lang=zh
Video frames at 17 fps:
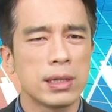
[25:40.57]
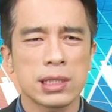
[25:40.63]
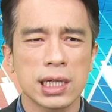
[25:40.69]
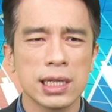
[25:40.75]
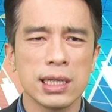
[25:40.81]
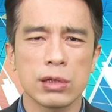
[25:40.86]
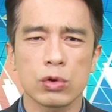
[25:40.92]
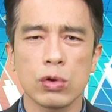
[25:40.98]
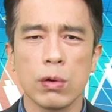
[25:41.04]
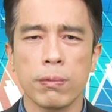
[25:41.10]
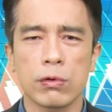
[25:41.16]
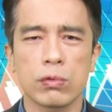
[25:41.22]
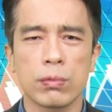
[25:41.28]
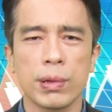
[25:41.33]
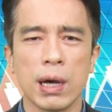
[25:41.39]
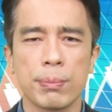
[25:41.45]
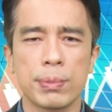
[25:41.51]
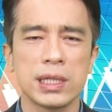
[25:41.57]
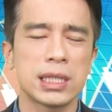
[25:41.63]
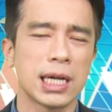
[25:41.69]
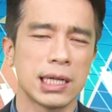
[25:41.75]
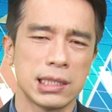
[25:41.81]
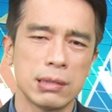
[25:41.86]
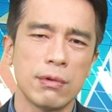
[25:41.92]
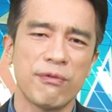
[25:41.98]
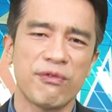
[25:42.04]
跟很多股票比起来，
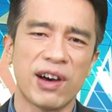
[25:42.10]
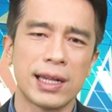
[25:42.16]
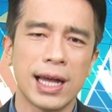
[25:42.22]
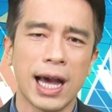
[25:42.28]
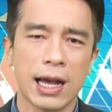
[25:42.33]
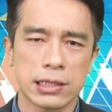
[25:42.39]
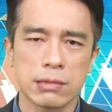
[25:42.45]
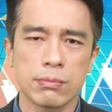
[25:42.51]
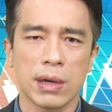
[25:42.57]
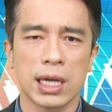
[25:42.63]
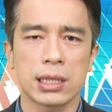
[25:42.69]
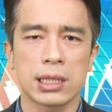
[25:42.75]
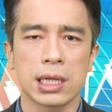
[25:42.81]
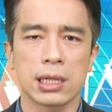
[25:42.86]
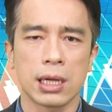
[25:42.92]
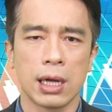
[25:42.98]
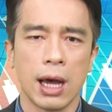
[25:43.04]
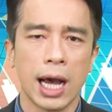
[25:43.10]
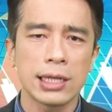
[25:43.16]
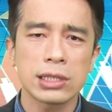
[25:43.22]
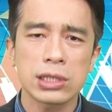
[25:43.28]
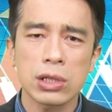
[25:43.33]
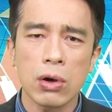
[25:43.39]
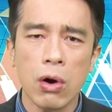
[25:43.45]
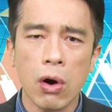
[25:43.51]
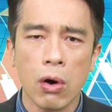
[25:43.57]
是不是反而还是没跌的，还
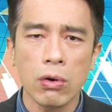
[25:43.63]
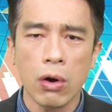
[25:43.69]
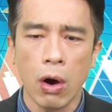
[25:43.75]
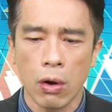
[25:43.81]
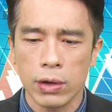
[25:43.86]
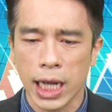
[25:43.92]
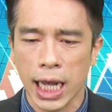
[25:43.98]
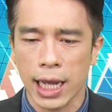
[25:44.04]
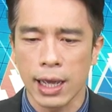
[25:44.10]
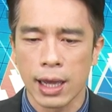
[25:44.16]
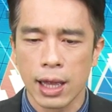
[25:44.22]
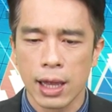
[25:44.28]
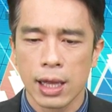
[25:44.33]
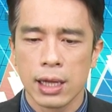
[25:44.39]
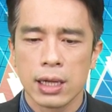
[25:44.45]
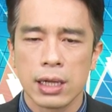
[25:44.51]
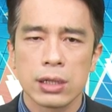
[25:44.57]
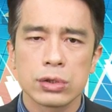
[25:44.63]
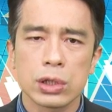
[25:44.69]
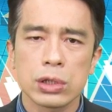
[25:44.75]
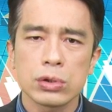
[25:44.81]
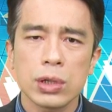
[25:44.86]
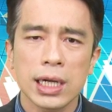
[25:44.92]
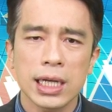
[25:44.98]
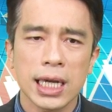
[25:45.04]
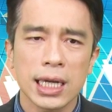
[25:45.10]
收红红哎。群
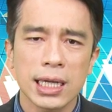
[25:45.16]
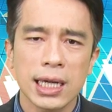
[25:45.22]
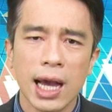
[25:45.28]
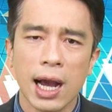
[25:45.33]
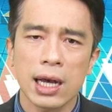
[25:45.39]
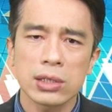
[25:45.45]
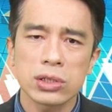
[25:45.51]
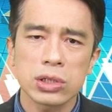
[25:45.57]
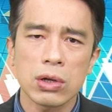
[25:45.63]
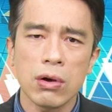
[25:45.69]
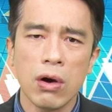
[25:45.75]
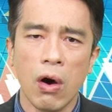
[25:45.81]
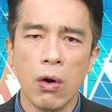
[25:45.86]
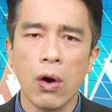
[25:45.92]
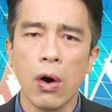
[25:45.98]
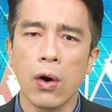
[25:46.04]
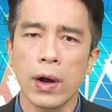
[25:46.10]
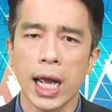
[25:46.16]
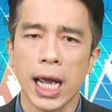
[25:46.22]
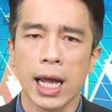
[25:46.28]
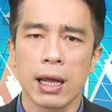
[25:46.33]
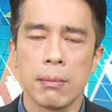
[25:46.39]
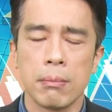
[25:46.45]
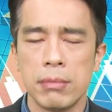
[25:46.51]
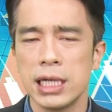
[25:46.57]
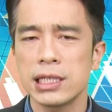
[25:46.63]
创也一样啊，收红红哎，
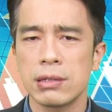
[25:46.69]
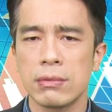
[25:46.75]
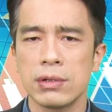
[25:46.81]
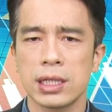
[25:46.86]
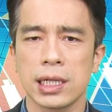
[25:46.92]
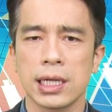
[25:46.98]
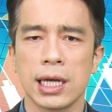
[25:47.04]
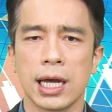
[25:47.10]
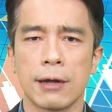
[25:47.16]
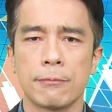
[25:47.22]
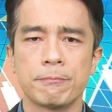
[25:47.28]
没什么跌。